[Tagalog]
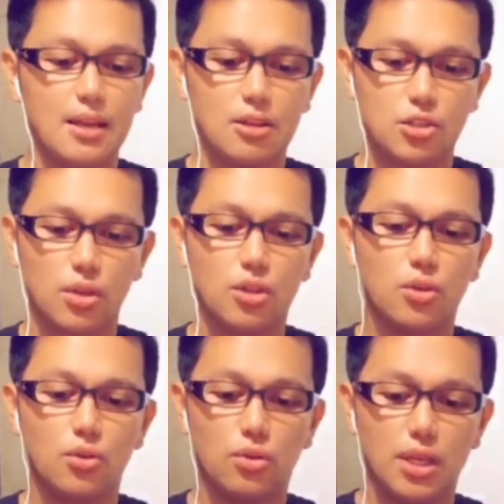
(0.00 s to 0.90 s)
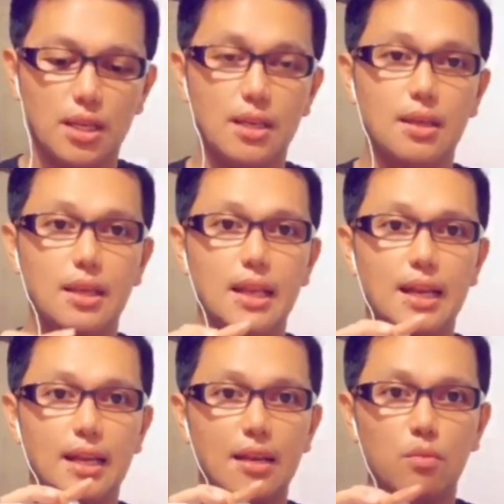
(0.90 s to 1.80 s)
So ito yung
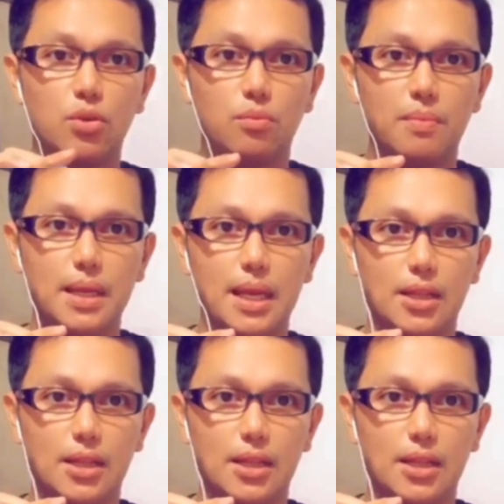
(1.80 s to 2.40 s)
ilalagay mo yung PIN